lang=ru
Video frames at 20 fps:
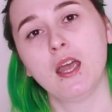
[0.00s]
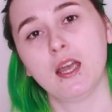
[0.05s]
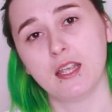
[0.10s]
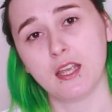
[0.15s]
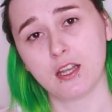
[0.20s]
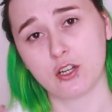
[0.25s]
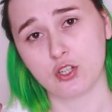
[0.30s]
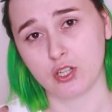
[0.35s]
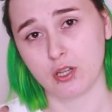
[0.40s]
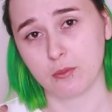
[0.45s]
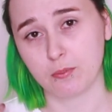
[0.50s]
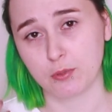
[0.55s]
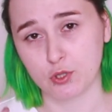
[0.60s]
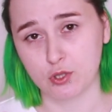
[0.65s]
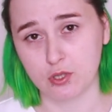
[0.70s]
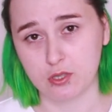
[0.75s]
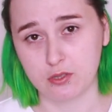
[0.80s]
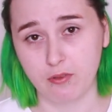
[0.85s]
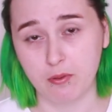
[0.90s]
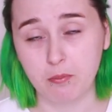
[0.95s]
Я решила
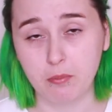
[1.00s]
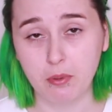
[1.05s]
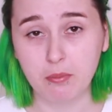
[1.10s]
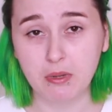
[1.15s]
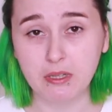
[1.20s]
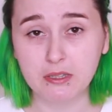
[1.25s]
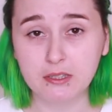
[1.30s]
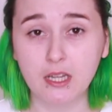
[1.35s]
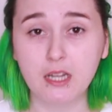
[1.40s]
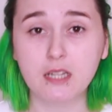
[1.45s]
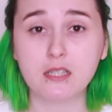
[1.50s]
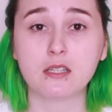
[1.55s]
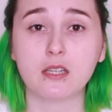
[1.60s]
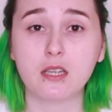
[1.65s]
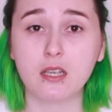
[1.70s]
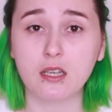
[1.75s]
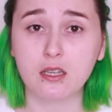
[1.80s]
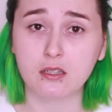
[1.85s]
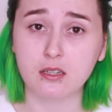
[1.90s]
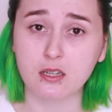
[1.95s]
просто с вами поболтать
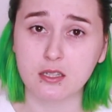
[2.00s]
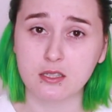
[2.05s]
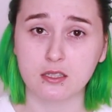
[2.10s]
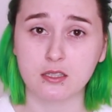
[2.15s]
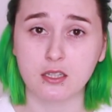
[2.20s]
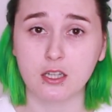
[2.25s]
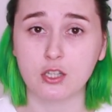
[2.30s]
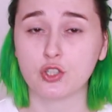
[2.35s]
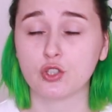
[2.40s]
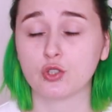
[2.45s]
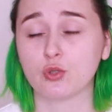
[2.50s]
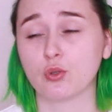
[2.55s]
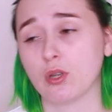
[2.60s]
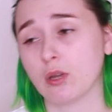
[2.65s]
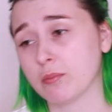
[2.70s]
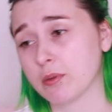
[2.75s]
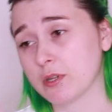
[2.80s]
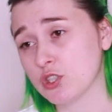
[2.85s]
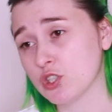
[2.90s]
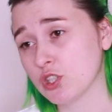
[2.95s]
и рассказать, что
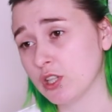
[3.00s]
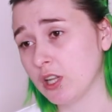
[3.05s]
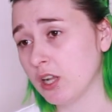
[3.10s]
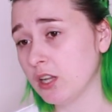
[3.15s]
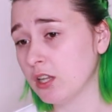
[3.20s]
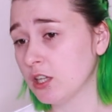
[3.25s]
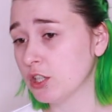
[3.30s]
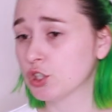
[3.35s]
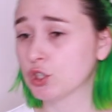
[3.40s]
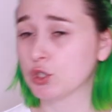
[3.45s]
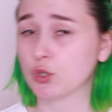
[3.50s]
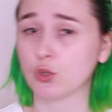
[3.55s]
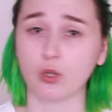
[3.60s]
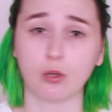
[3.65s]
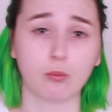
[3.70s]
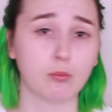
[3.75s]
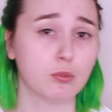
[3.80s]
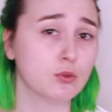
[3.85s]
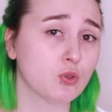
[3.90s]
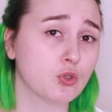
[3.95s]
я прочитала, что
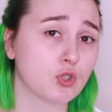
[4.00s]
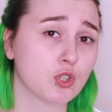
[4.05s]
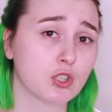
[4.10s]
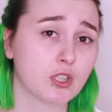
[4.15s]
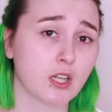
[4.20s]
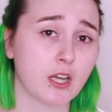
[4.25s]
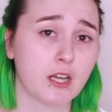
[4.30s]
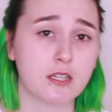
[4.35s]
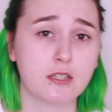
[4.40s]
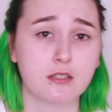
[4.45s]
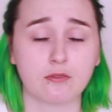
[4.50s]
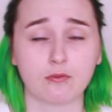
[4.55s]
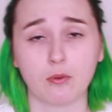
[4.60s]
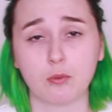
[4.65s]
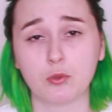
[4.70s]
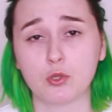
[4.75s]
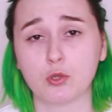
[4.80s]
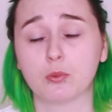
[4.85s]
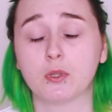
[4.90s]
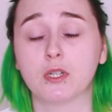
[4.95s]
я буду читать. В
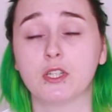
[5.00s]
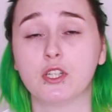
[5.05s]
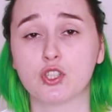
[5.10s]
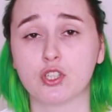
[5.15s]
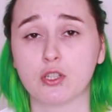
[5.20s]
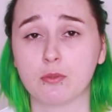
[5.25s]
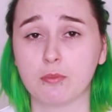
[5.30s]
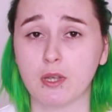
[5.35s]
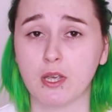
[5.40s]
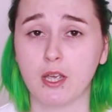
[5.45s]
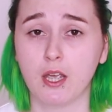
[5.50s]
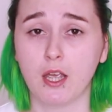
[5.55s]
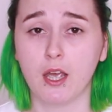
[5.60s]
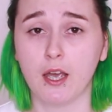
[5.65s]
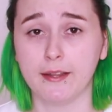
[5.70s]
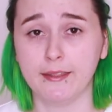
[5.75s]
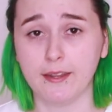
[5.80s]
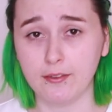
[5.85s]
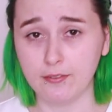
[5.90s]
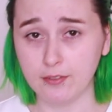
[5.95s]
общем, книжными
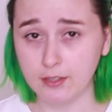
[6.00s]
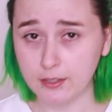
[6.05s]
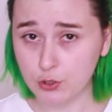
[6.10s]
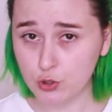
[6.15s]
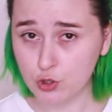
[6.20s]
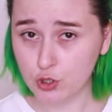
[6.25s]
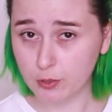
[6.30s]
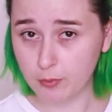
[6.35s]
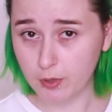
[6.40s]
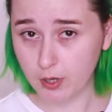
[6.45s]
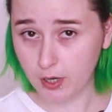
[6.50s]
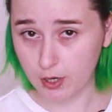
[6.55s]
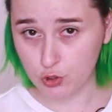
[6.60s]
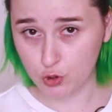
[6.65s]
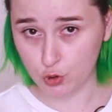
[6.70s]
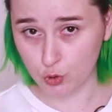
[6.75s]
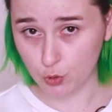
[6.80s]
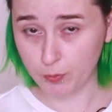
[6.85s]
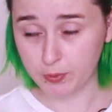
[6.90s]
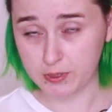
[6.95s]
новиночками
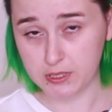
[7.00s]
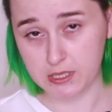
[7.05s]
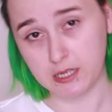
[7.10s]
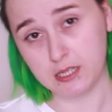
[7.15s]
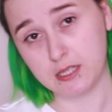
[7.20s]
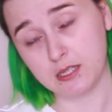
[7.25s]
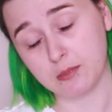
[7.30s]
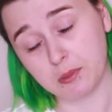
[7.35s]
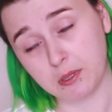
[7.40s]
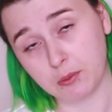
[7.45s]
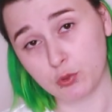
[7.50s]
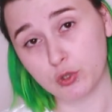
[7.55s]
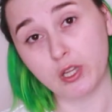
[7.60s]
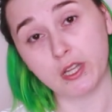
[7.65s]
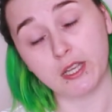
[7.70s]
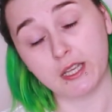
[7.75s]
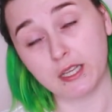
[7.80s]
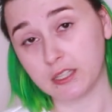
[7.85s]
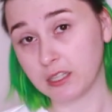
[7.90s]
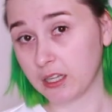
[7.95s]
хочу поделиться, потому что
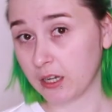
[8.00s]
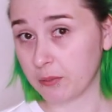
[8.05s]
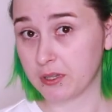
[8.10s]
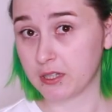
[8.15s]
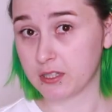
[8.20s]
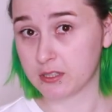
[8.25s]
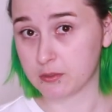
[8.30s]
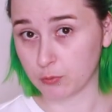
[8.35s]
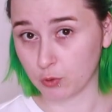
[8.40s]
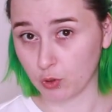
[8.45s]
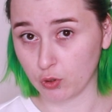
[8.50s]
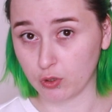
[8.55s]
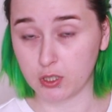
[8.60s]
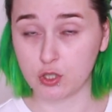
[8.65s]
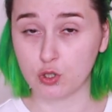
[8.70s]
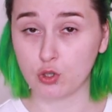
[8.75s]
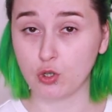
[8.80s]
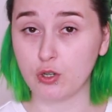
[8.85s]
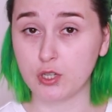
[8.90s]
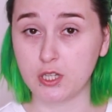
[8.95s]
их накопилось много.
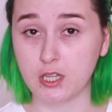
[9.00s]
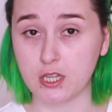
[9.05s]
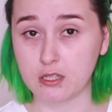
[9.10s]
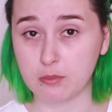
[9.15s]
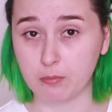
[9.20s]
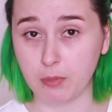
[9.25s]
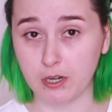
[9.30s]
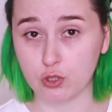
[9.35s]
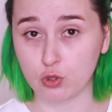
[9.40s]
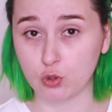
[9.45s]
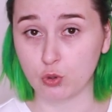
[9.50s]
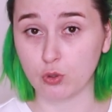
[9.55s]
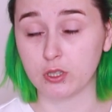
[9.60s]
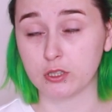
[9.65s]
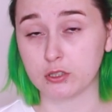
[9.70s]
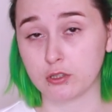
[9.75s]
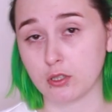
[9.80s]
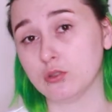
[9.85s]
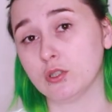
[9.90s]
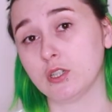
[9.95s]
Еще есть парочку
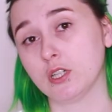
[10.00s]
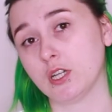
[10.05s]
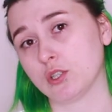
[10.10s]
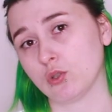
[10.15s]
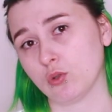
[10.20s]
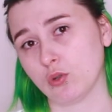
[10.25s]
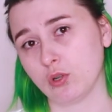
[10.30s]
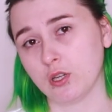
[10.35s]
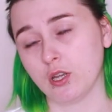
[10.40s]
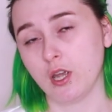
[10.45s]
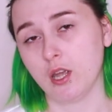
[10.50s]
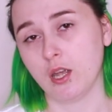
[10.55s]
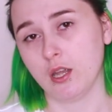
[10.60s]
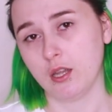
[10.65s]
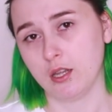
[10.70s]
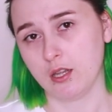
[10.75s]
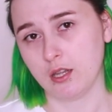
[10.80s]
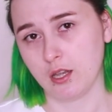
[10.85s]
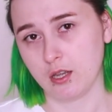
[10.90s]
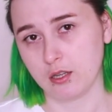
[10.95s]
электронных, которые
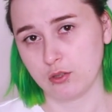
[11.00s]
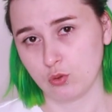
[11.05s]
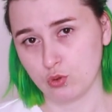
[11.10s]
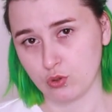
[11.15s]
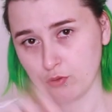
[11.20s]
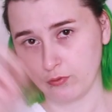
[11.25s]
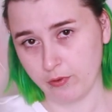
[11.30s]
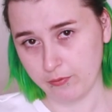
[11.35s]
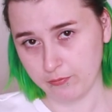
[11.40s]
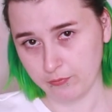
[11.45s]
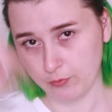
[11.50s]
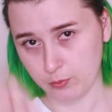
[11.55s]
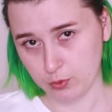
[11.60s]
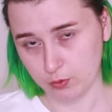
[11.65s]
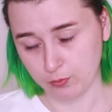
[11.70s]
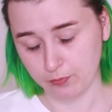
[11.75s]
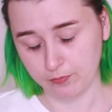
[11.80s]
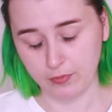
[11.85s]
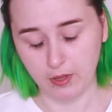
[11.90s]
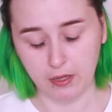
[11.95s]
я тоже вам, в
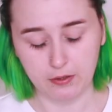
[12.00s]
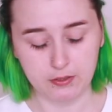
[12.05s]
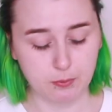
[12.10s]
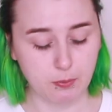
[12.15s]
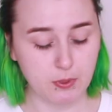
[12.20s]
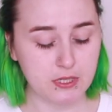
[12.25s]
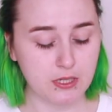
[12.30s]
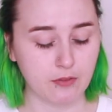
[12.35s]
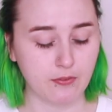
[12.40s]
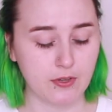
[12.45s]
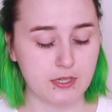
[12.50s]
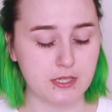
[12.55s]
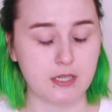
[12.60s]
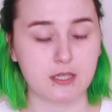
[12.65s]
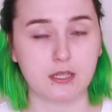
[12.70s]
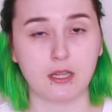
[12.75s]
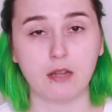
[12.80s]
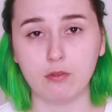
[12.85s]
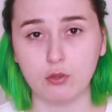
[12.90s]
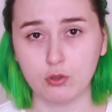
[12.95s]
общем, список весь
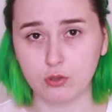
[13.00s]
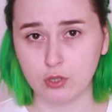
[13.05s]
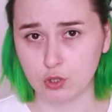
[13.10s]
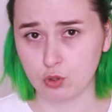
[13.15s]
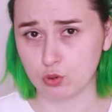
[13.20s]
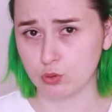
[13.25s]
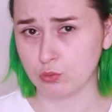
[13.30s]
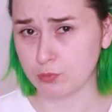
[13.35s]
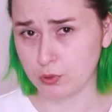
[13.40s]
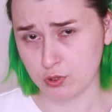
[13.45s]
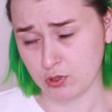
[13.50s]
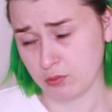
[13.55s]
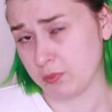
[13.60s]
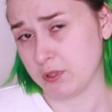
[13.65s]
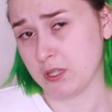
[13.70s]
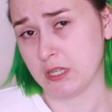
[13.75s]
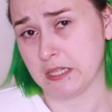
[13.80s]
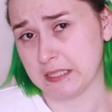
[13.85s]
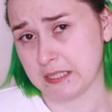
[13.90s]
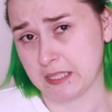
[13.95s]
оставлю. Хочу просто
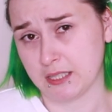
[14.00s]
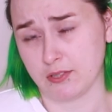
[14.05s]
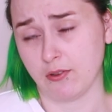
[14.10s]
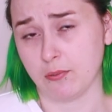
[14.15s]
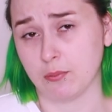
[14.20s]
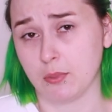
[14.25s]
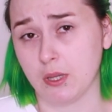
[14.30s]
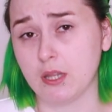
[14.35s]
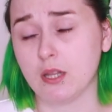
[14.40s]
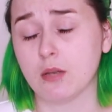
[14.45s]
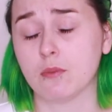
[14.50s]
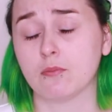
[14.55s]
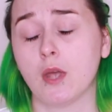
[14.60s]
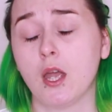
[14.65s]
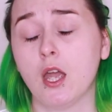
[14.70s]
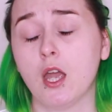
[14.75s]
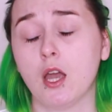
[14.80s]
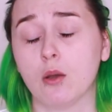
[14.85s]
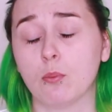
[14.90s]
поделиться своим мнением.